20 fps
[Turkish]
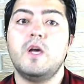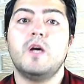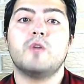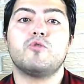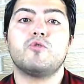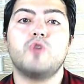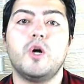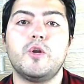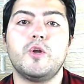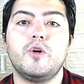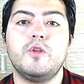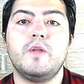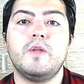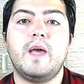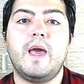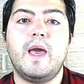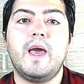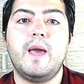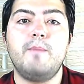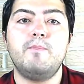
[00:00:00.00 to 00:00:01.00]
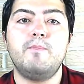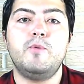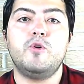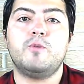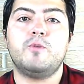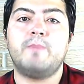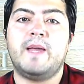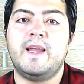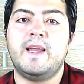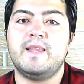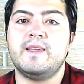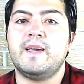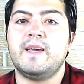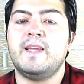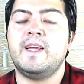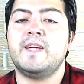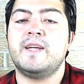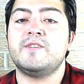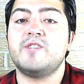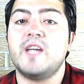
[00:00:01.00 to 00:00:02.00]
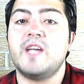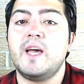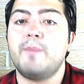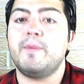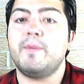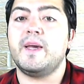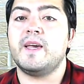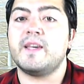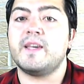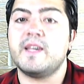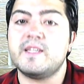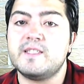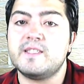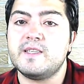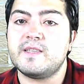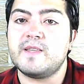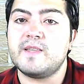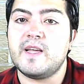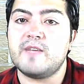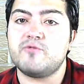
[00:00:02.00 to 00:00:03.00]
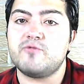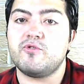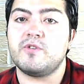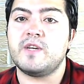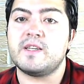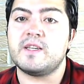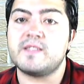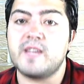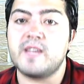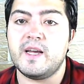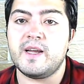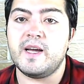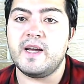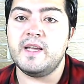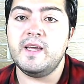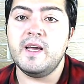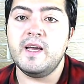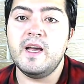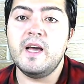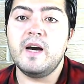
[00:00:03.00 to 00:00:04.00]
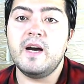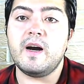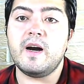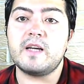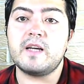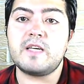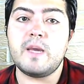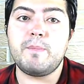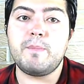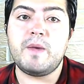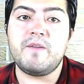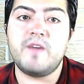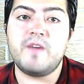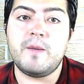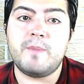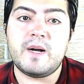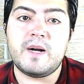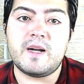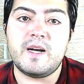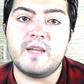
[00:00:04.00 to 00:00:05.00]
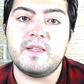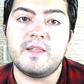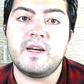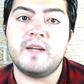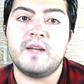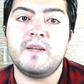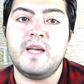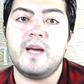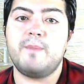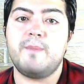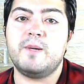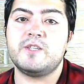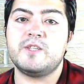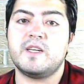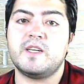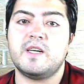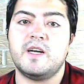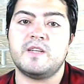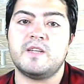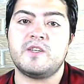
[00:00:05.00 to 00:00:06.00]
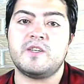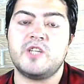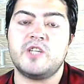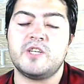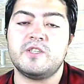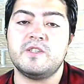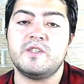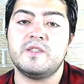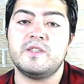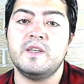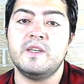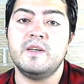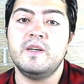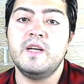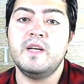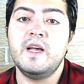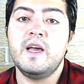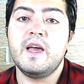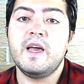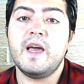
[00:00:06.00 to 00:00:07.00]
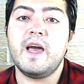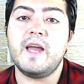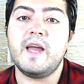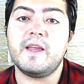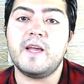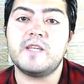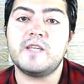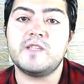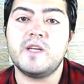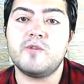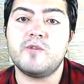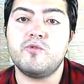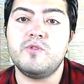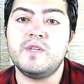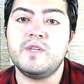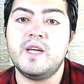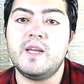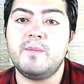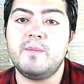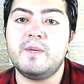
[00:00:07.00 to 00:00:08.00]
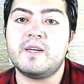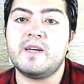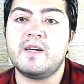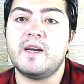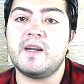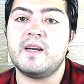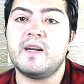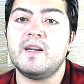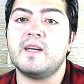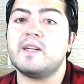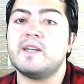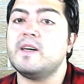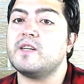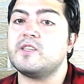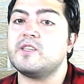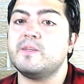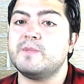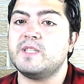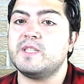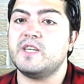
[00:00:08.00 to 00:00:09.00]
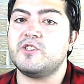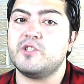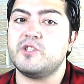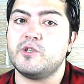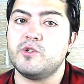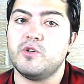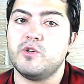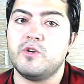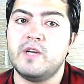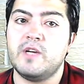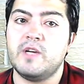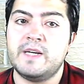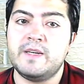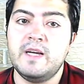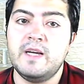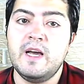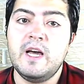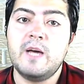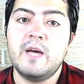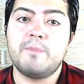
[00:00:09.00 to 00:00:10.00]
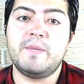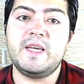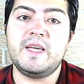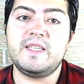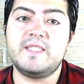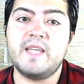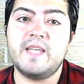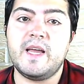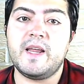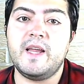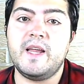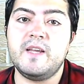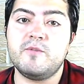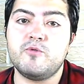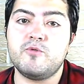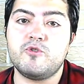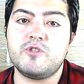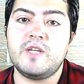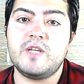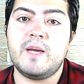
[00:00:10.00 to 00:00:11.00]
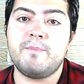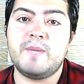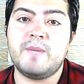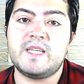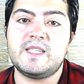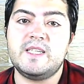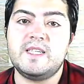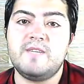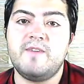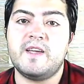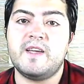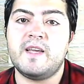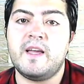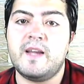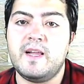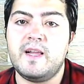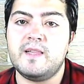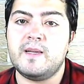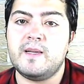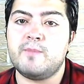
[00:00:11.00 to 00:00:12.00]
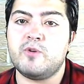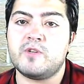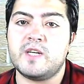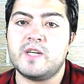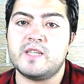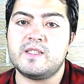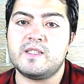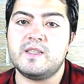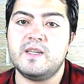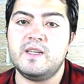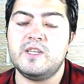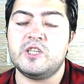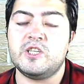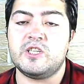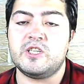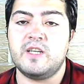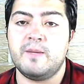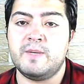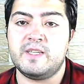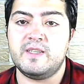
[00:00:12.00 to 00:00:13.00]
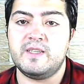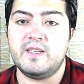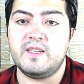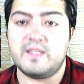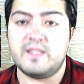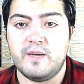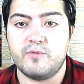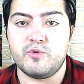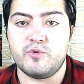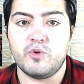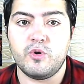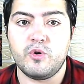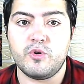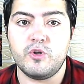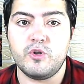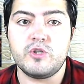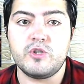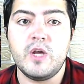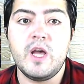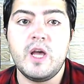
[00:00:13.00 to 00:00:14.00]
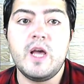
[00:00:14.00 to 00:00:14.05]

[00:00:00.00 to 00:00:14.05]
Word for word: Torun en büyük belediyeler CHP'ye geçtikten sonra saray, AKP ve bakanlar ne yapacaklarını şaşırdı. Her geçen gün yeni bir kararla karşımıza çıkıyorlar. Biz yerelin güçlenmesini ve yerel demokrasinin işlemesini savunuyoruz.